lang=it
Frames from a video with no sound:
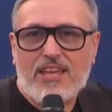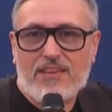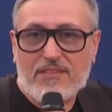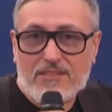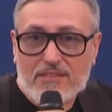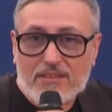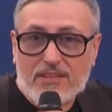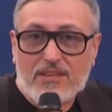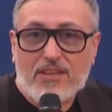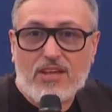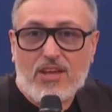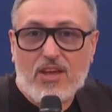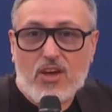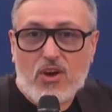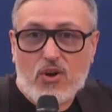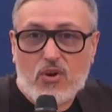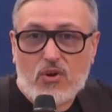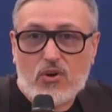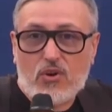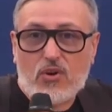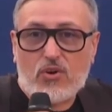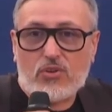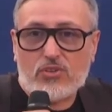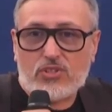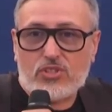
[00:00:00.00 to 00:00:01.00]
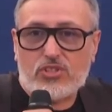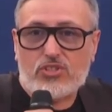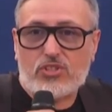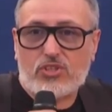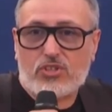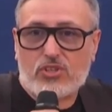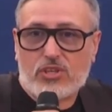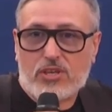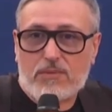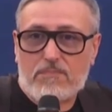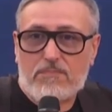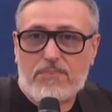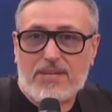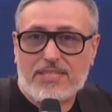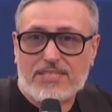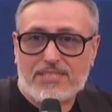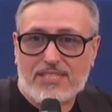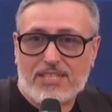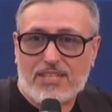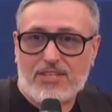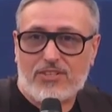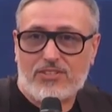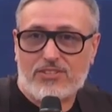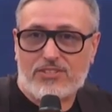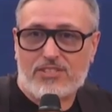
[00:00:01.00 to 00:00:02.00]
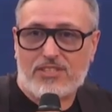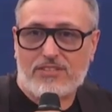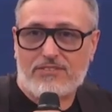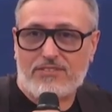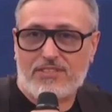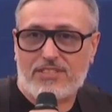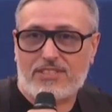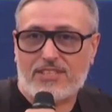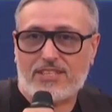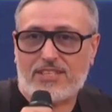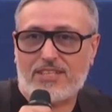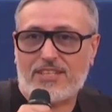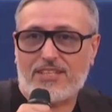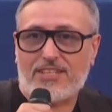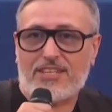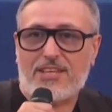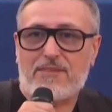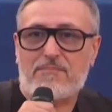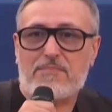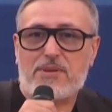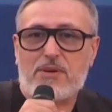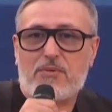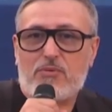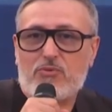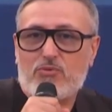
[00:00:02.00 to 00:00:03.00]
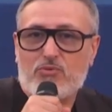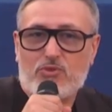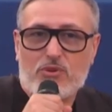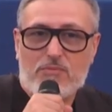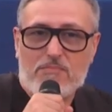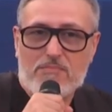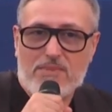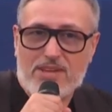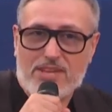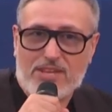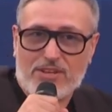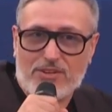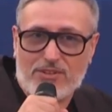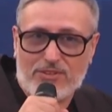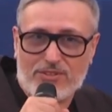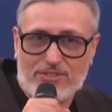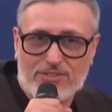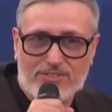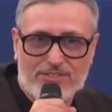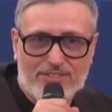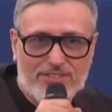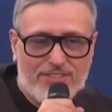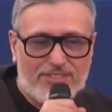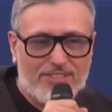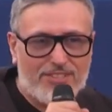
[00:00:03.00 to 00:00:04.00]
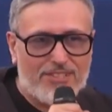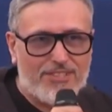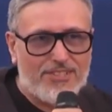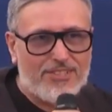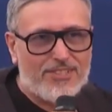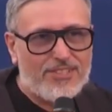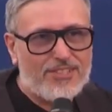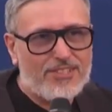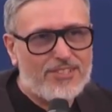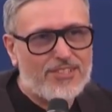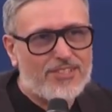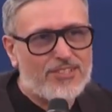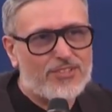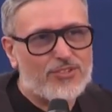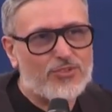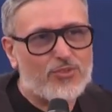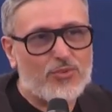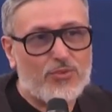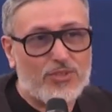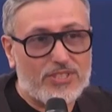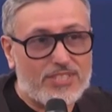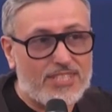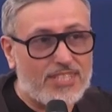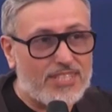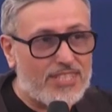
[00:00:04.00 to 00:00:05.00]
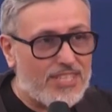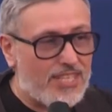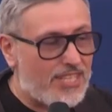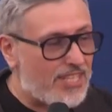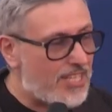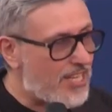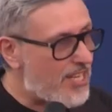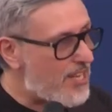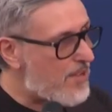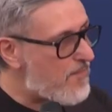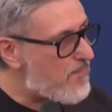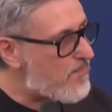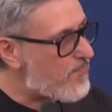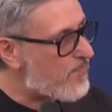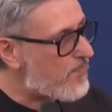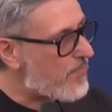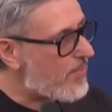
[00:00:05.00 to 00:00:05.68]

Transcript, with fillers: e ogni giorno che passa nella nostra vita ne abbiamo uno in meno su questa terra.